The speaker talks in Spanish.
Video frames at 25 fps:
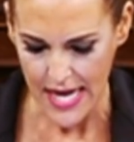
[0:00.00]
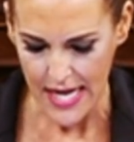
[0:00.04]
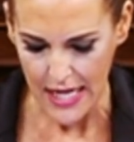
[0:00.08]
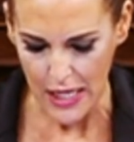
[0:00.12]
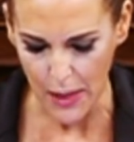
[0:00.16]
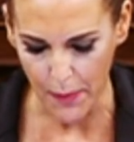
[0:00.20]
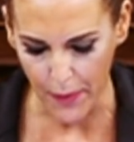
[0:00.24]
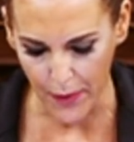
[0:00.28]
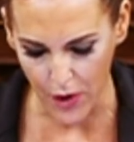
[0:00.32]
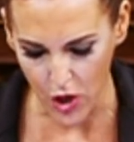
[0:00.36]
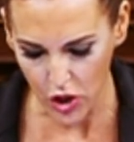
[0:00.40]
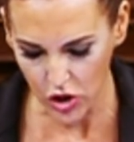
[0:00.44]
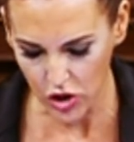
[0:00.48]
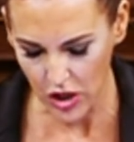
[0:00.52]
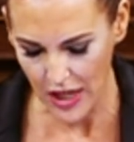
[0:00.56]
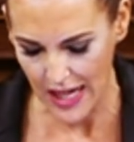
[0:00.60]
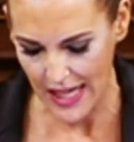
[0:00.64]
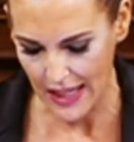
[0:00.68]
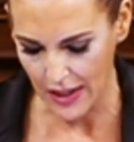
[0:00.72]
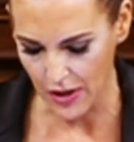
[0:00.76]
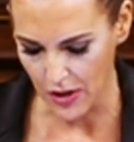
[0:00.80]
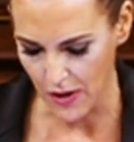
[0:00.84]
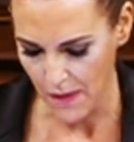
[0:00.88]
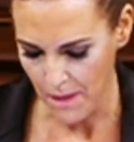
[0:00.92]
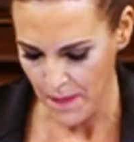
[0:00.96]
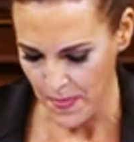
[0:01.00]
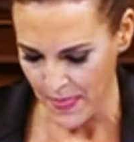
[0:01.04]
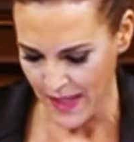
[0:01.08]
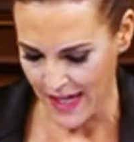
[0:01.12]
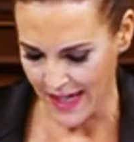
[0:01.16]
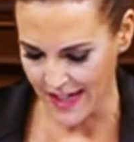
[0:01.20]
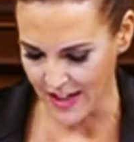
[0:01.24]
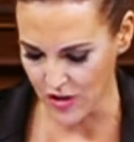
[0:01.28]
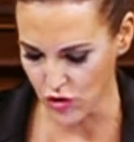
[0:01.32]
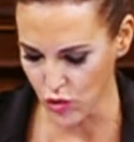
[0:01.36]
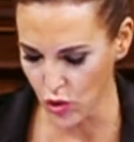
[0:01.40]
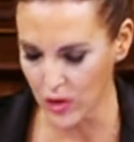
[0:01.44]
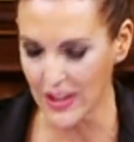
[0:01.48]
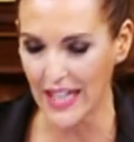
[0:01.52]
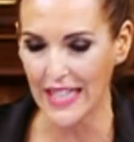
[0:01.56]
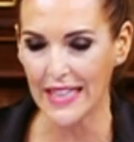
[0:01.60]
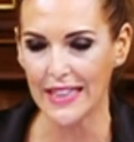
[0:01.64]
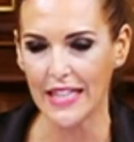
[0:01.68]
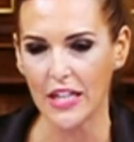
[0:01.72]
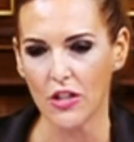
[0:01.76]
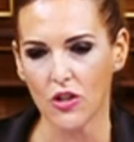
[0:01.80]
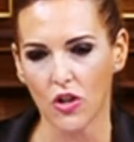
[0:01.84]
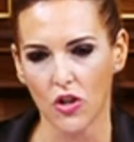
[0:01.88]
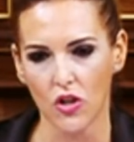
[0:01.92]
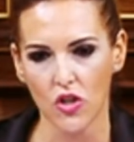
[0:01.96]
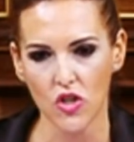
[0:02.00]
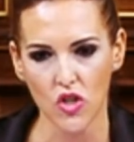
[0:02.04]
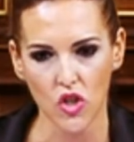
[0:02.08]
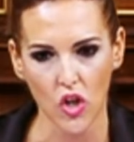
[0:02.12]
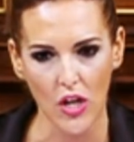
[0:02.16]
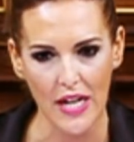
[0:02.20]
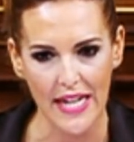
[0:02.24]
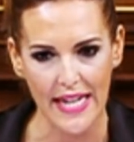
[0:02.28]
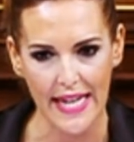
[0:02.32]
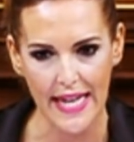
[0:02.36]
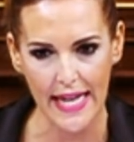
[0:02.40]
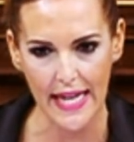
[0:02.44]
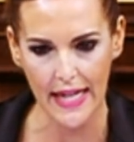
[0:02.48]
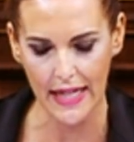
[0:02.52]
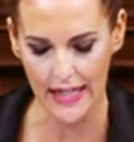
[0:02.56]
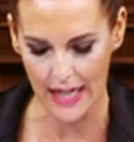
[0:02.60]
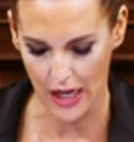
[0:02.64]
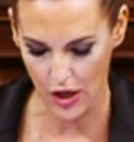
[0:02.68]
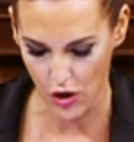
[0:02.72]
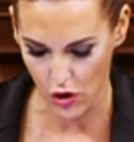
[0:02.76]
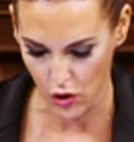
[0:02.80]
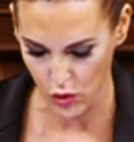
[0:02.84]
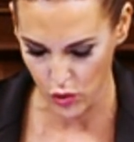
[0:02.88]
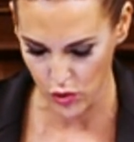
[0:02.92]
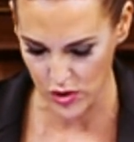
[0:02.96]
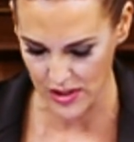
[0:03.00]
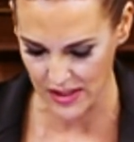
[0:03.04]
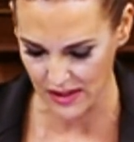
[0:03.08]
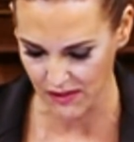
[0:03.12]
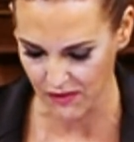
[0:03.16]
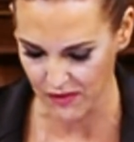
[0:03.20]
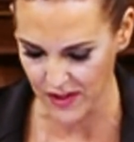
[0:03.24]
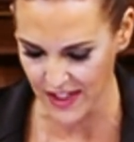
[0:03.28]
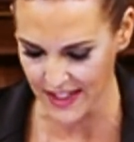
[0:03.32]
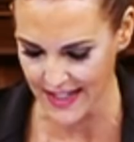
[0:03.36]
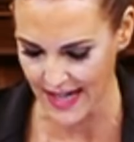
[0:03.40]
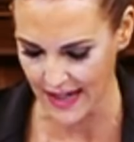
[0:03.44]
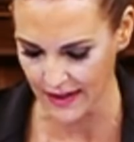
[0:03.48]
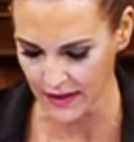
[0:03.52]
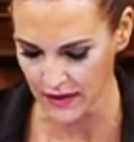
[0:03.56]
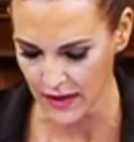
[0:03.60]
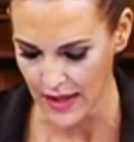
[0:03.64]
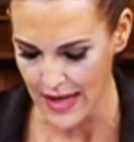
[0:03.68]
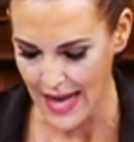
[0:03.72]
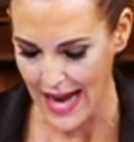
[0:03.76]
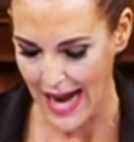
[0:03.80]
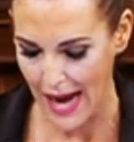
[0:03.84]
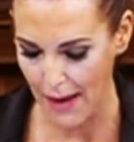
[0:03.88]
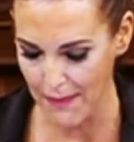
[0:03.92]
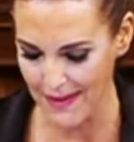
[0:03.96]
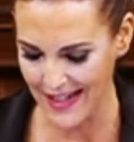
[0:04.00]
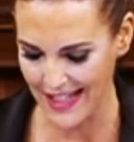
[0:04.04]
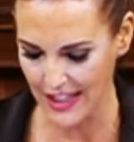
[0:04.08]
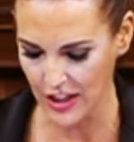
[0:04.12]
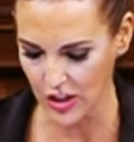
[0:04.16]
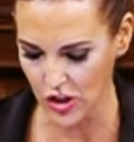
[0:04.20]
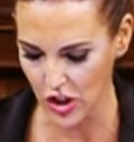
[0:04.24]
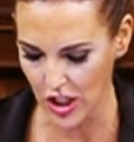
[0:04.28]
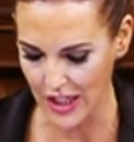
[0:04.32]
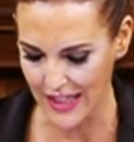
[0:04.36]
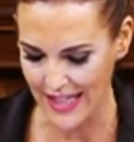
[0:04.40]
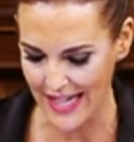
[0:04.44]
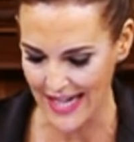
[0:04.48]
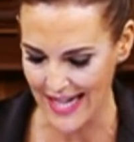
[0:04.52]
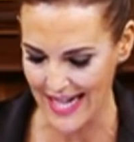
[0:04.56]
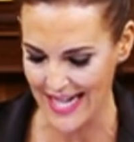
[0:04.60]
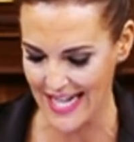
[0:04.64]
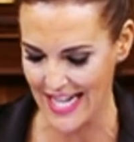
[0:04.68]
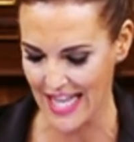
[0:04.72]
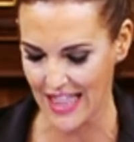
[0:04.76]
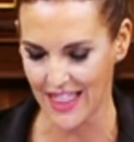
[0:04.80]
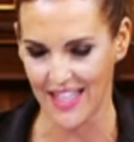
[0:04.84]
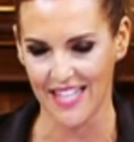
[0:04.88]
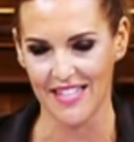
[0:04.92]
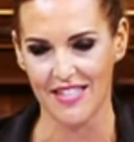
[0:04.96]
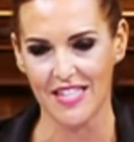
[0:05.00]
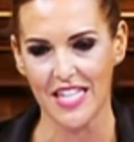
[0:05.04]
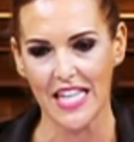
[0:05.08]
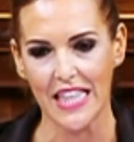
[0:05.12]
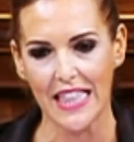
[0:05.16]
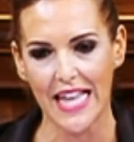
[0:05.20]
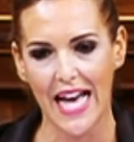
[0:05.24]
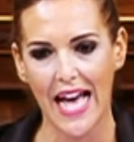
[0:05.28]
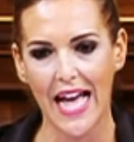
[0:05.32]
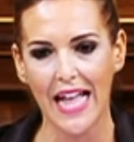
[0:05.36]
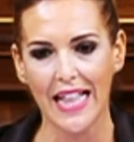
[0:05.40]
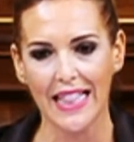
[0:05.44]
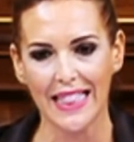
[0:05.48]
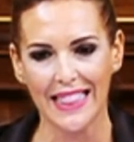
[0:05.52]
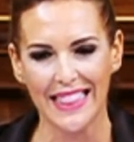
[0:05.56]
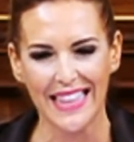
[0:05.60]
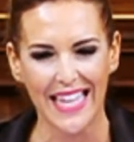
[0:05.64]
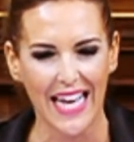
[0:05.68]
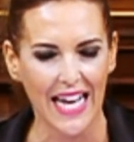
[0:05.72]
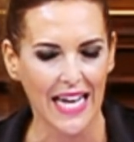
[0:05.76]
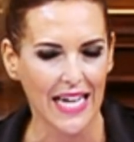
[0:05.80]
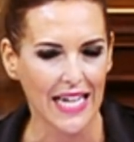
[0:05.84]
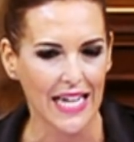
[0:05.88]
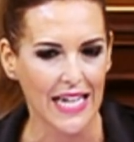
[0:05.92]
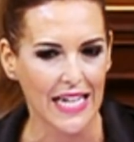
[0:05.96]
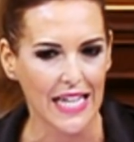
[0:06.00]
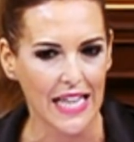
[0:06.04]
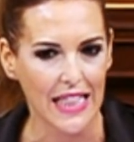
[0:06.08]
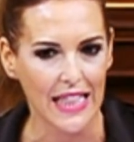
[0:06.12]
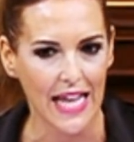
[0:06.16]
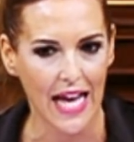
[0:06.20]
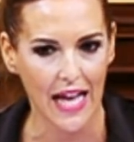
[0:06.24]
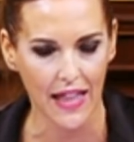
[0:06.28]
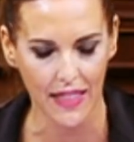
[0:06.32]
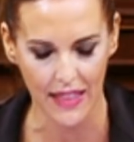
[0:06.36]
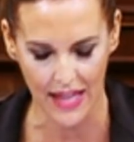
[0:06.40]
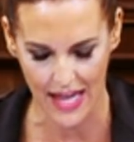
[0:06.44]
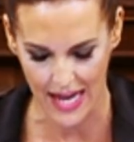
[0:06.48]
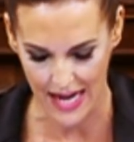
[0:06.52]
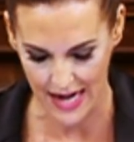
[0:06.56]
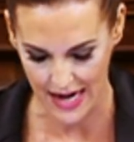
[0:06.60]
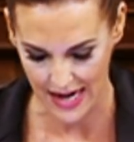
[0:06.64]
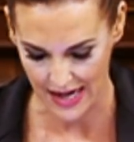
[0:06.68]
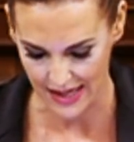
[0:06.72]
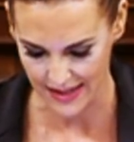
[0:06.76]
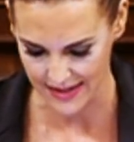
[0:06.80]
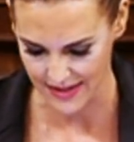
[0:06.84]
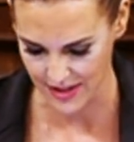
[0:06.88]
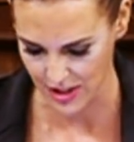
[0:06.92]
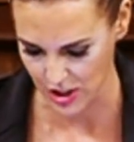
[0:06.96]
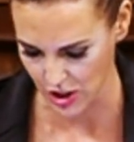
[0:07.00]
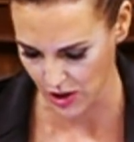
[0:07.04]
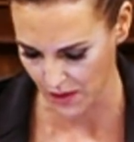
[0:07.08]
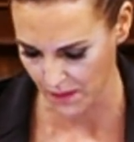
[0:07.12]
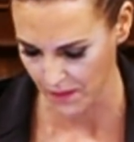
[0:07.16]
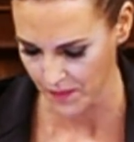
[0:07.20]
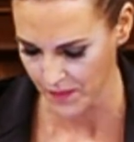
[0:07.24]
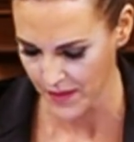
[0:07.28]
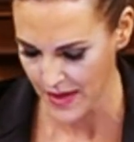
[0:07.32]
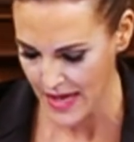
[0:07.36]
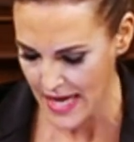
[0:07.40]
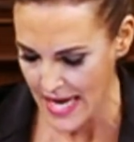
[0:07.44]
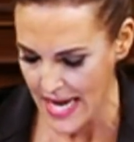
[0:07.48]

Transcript: Y, por otro lado, resulta indecoroso leer que lo justifican hablando de necesidad de agilidad en la gestión.